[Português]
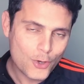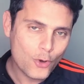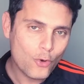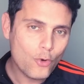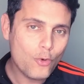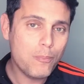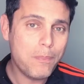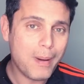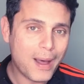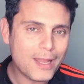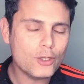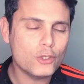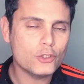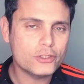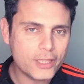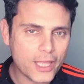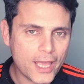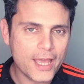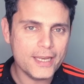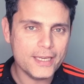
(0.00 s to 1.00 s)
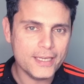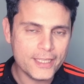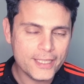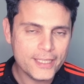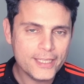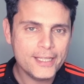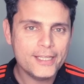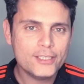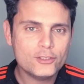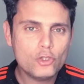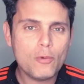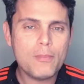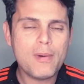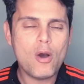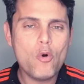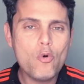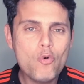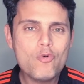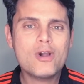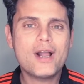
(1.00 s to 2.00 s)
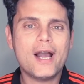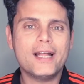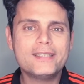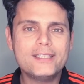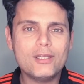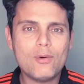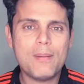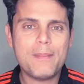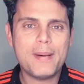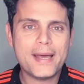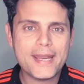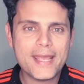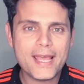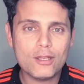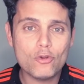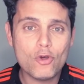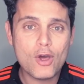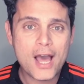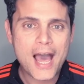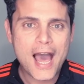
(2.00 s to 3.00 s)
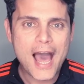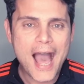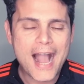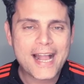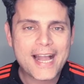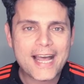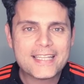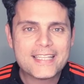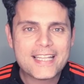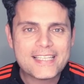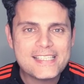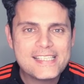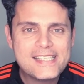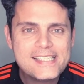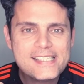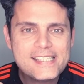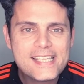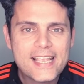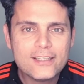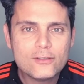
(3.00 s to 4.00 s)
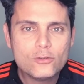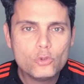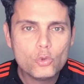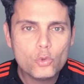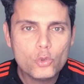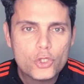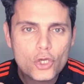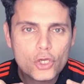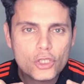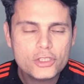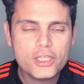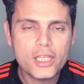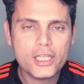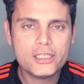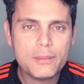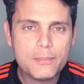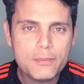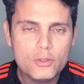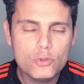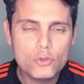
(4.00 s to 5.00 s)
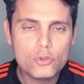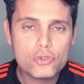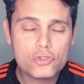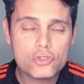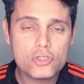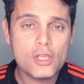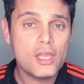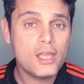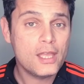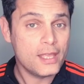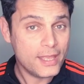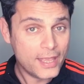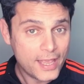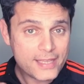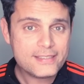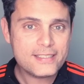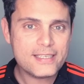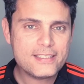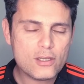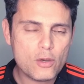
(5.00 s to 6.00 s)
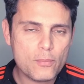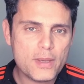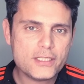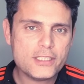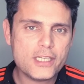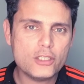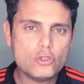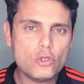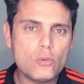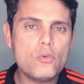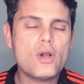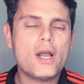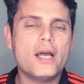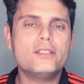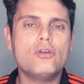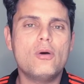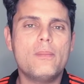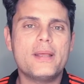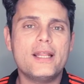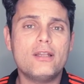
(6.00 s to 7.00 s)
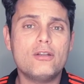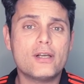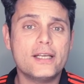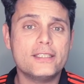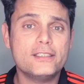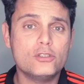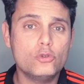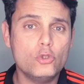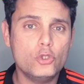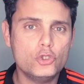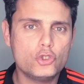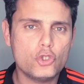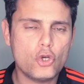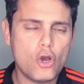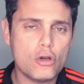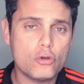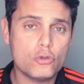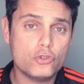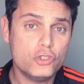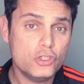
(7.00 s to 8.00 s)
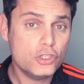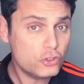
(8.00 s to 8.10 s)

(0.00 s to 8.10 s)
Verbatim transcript: O Balotelli toma um cartão amarelo a cada 180 minutos. Essencialmente, ele toma um cartão amarelo a cada dois jogos.